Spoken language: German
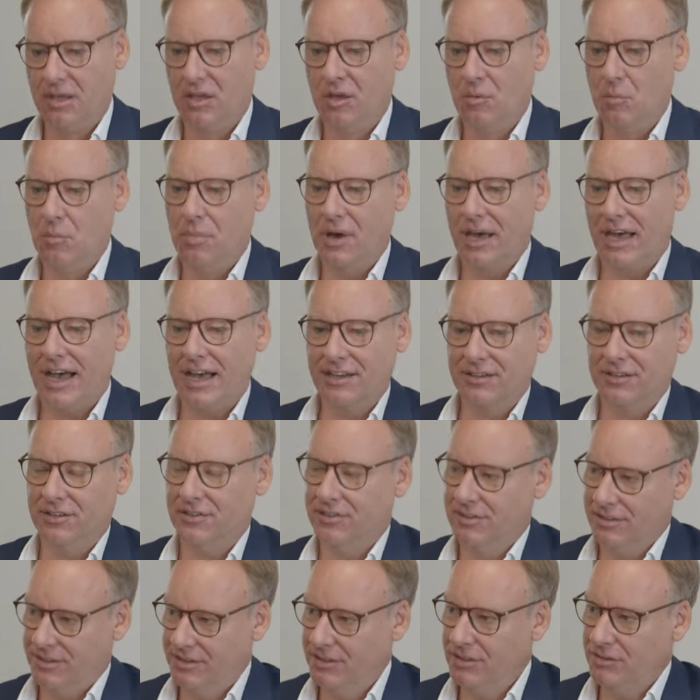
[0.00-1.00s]

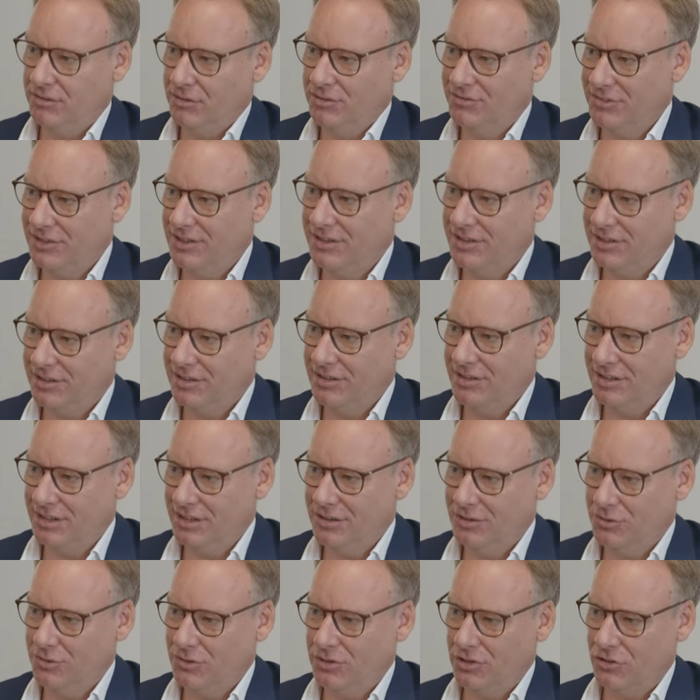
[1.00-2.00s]
Berater-Skills, wie wir das
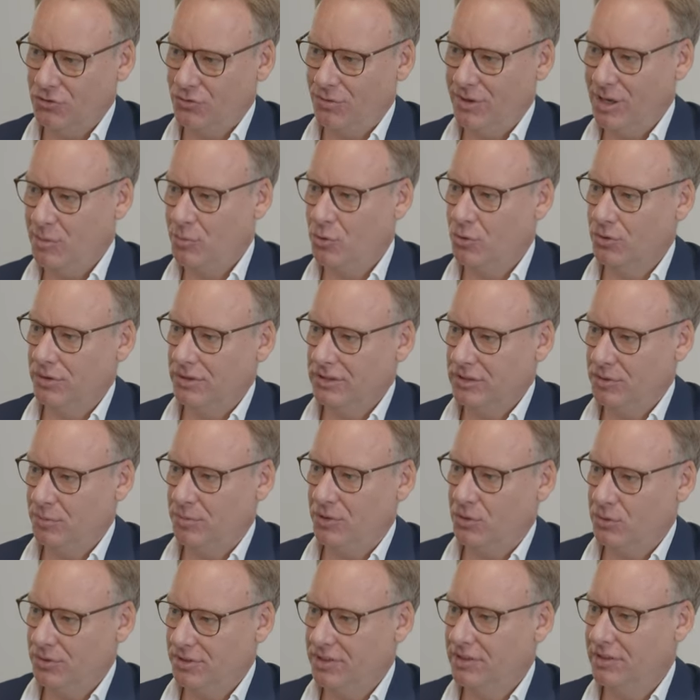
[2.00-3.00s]
nennen. Und der Schwerpunkt liegt
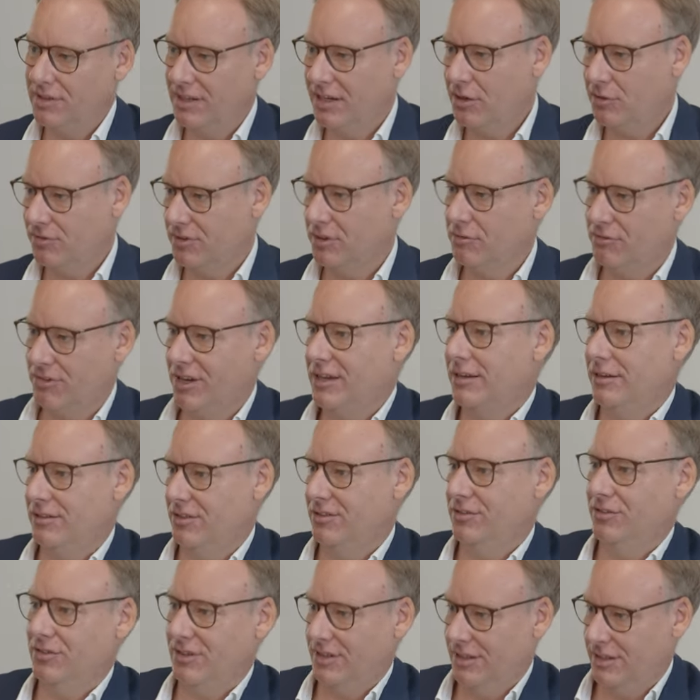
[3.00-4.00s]
bei uns jetzt eher auf den
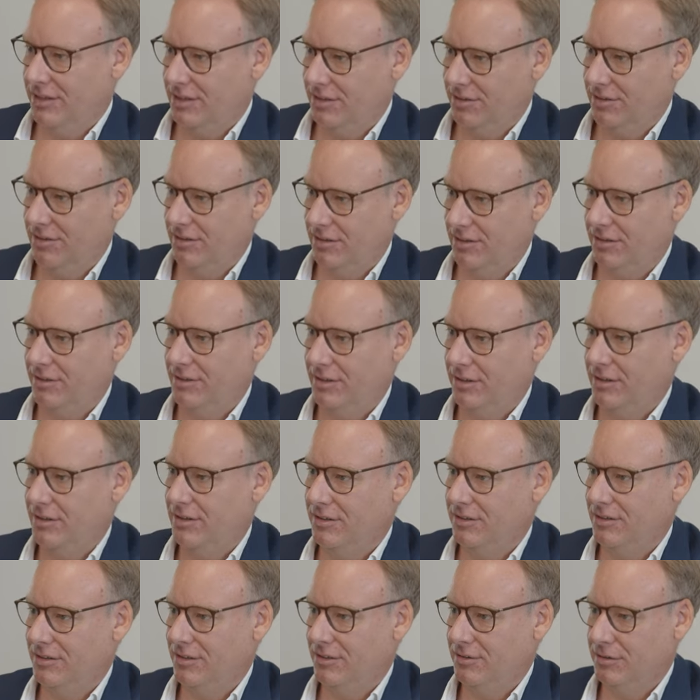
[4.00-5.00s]
fachlichen Trainings
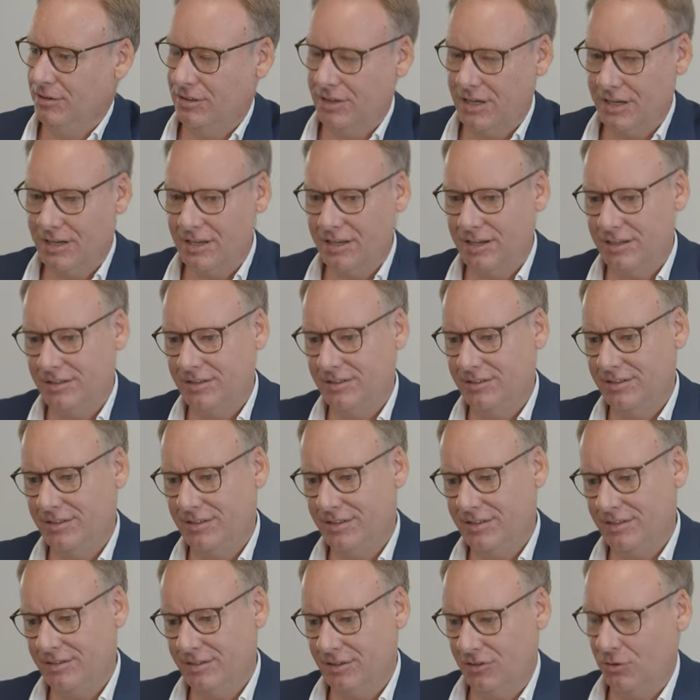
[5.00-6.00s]
tatsächlich. Also da hat
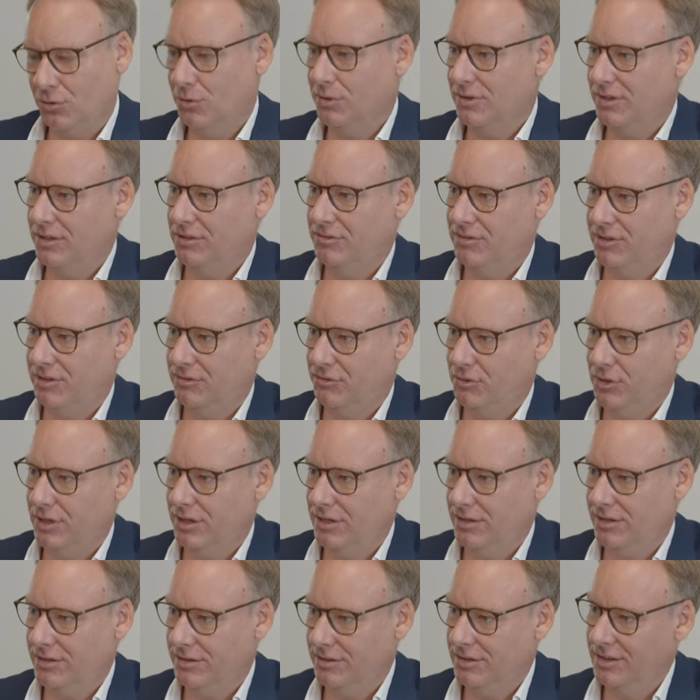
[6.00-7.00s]
äh, sich deutlich was
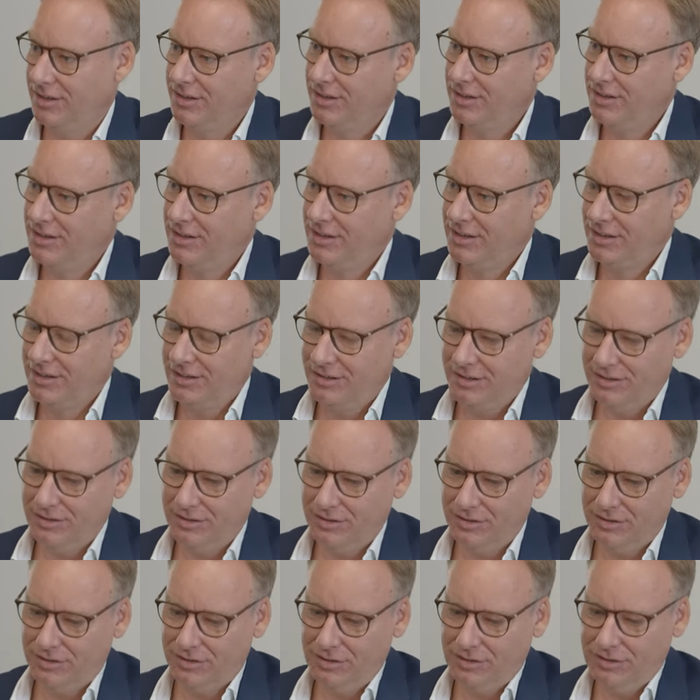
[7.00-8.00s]
verändert.
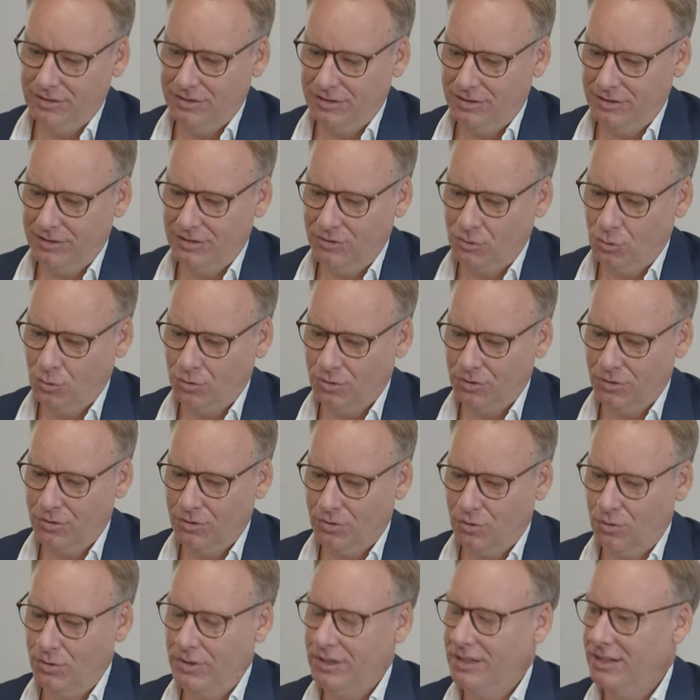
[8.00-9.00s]
Äh, die, die jungen
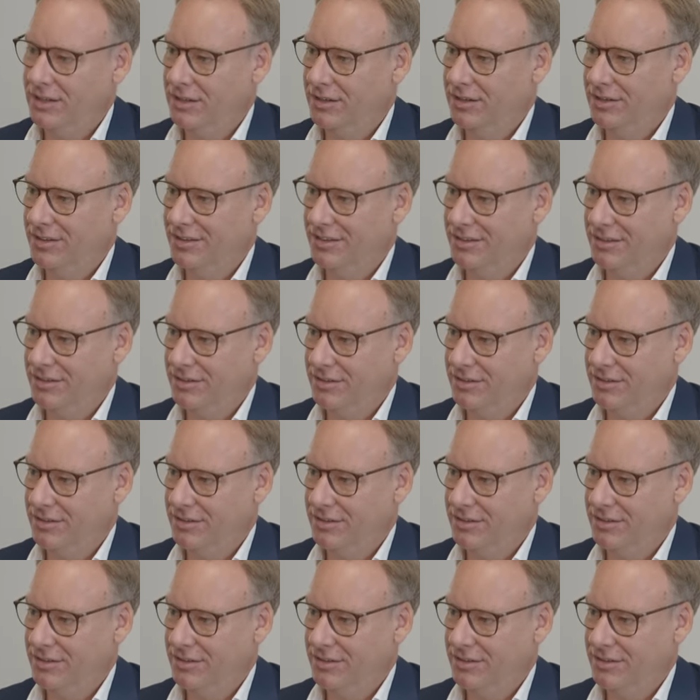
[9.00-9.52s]
Kollegen äh,